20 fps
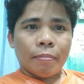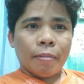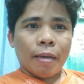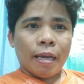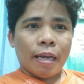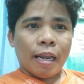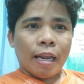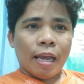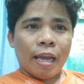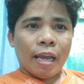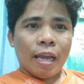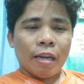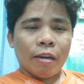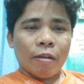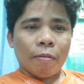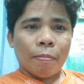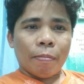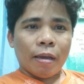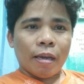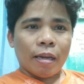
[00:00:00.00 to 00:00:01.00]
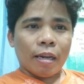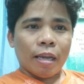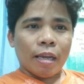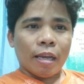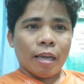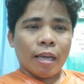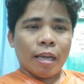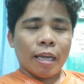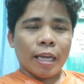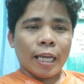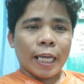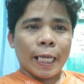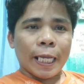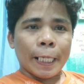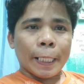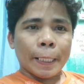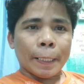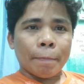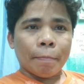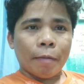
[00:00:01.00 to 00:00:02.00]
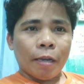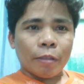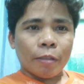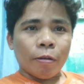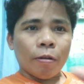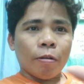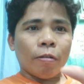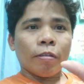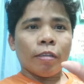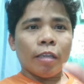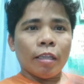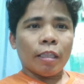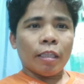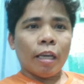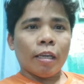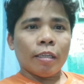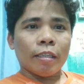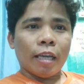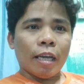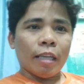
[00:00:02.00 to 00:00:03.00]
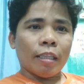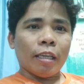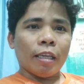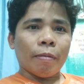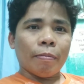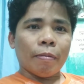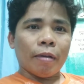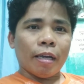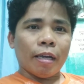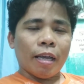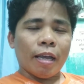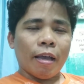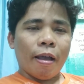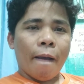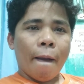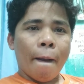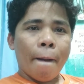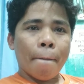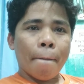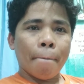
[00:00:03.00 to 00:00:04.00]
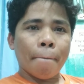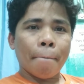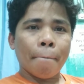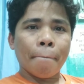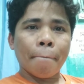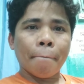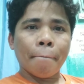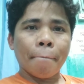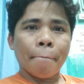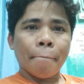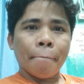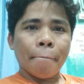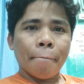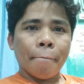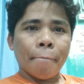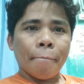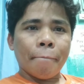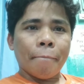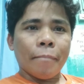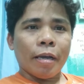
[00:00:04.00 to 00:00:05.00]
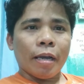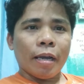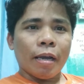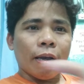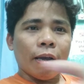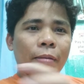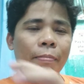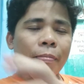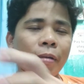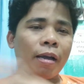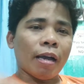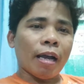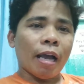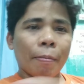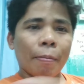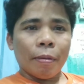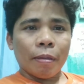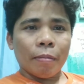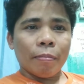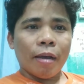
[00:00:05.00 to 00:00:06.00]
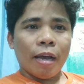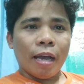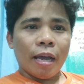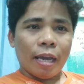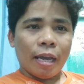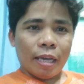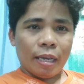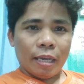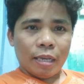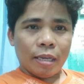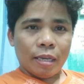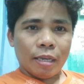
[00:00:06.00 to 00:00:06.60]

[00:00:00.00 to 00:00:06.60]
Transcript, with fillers: para ano para makatulong din tayo sa ating mga mga, mga kapitbahay